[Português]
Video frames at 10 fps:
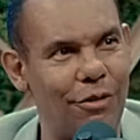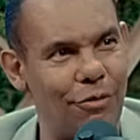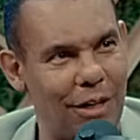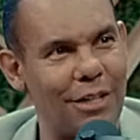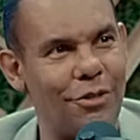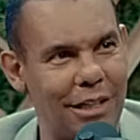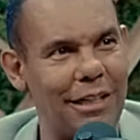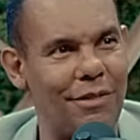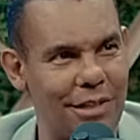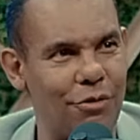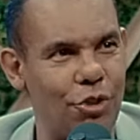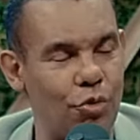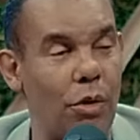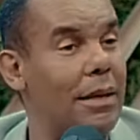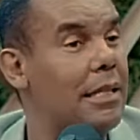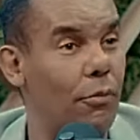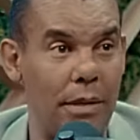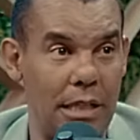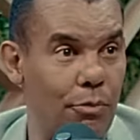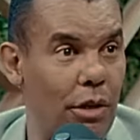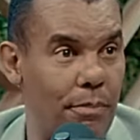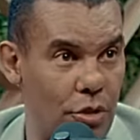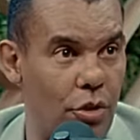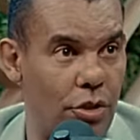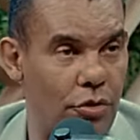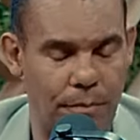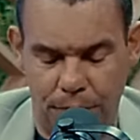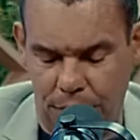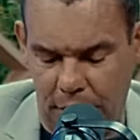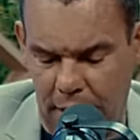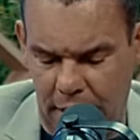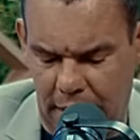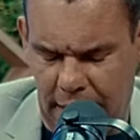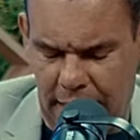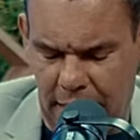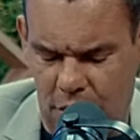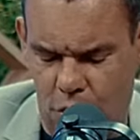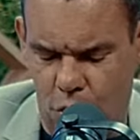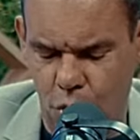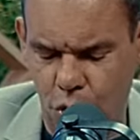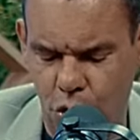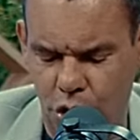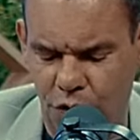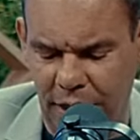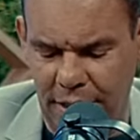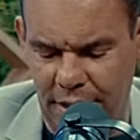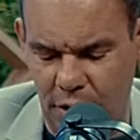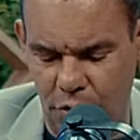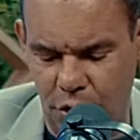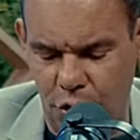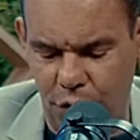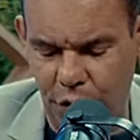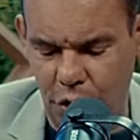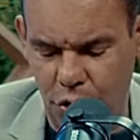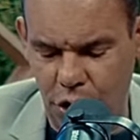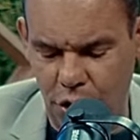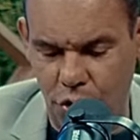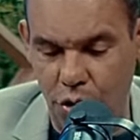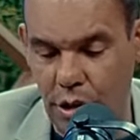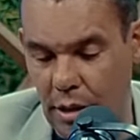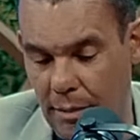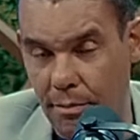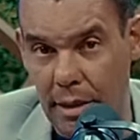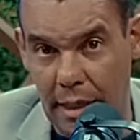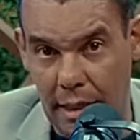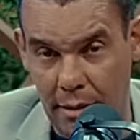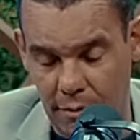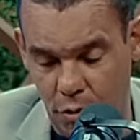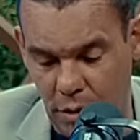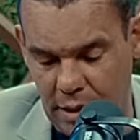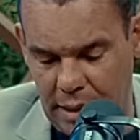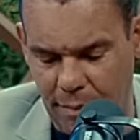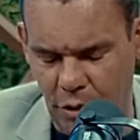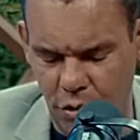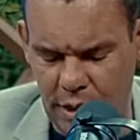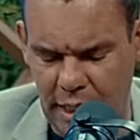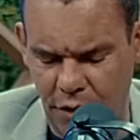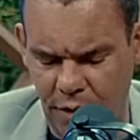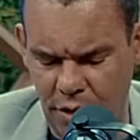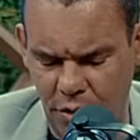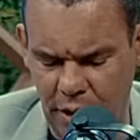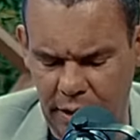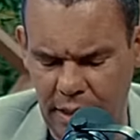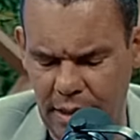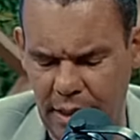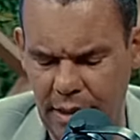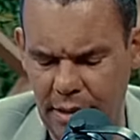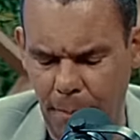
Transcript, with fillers: resto está na versão de João, mas é o mesmo episódio. Okay. Um dos fariseus convidou Jesus, ah, Lucas capítulo 7, verso 36.